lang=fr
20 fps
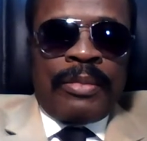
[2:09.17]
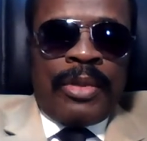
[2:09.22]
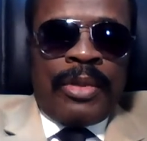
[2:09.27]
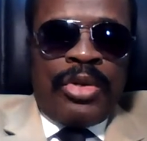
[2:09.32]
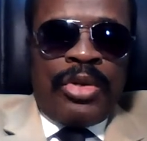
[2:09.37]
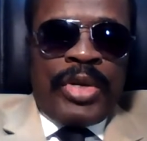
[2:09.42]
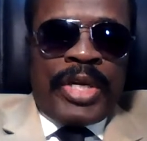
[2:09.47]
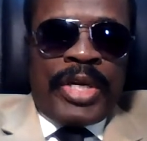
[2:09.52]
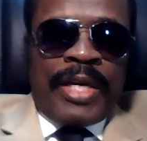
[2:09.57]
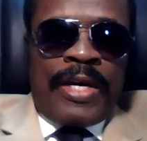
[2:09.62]

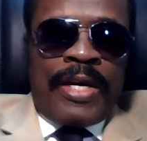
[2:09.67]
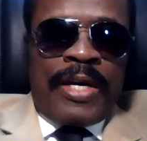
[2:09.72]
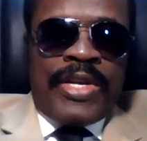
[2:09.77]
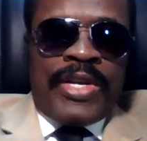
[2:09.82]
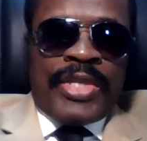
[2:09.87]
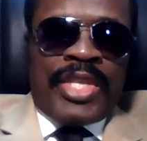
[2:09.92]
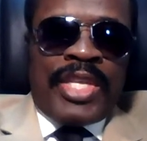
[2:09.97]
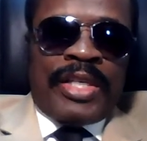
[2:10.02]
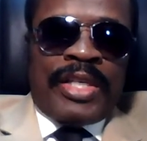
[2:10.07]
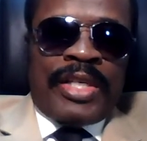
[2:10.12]
lequel
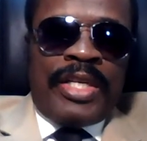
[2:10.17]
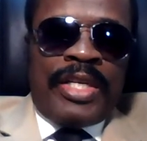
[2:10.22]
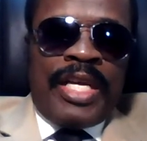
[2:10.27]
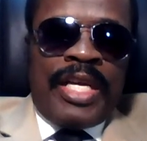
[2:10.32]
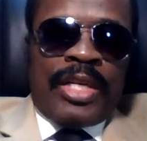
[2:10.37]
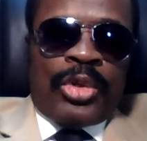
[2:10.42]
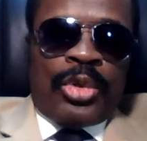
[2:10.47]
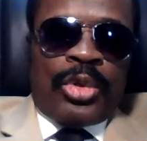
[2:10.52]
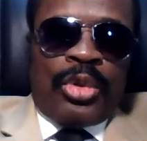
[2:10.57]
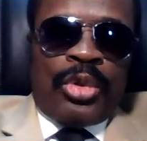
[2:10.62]

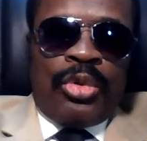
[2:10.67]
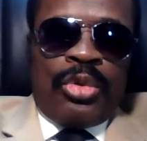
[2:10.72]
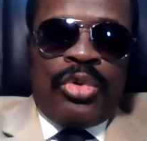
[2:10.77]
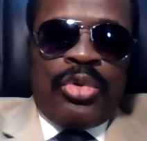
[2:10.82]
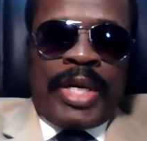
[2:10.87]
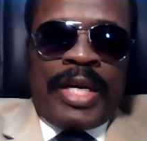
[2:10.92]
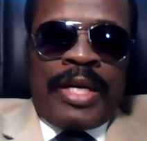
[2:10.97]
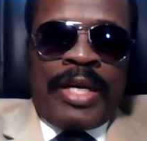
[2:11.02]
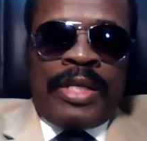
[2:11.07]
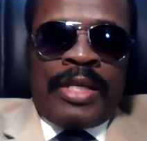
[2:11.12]
l'Internet le
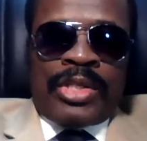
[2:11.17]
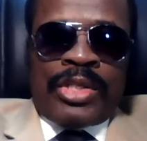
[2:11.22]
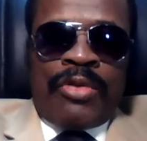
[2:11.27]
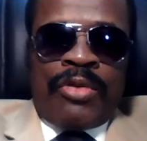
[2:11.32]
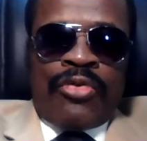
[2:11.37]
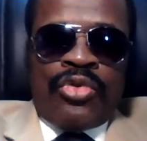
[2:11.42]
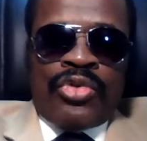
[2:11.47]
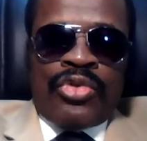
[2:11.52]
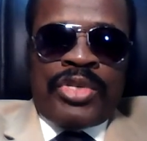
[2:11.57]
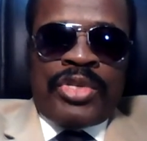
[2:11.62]
rend sans
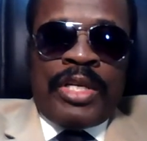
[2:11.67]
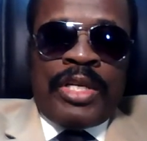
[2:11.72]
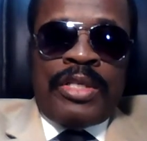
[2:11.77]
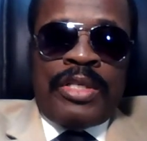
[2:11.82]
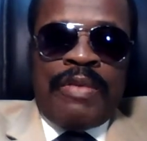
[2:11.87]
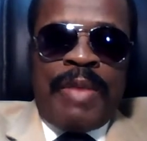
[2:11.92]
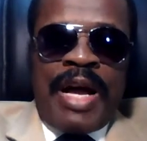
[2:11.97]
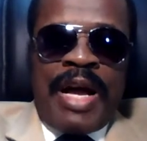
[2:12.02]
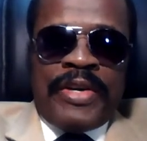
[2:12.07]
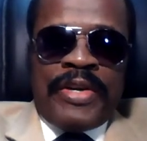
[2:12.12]
frontières
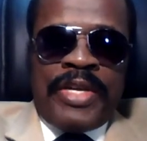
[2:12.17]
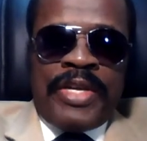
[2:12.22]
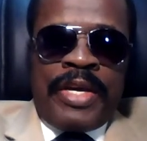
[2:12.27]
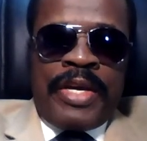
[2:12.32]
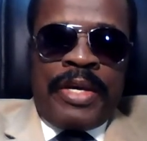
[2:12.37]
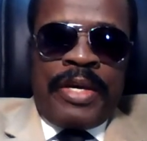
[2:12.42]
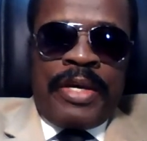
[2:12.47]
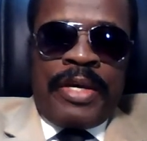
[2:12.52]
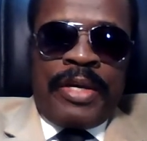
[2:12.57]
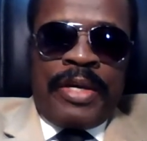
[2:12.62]
ni
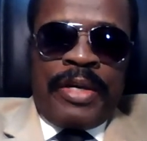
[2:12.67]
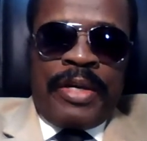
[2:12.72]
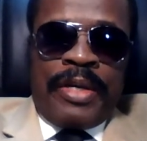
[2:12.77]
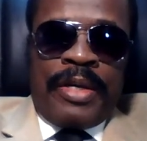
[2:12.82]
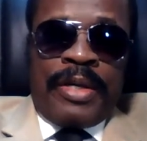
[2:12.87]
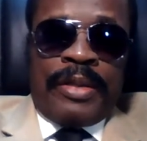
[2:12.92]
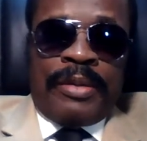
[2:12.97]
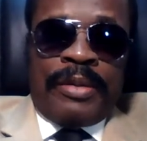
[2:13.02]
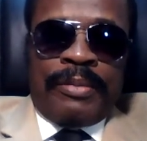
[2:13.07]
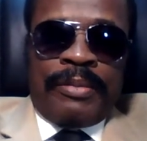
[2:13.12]
barrières.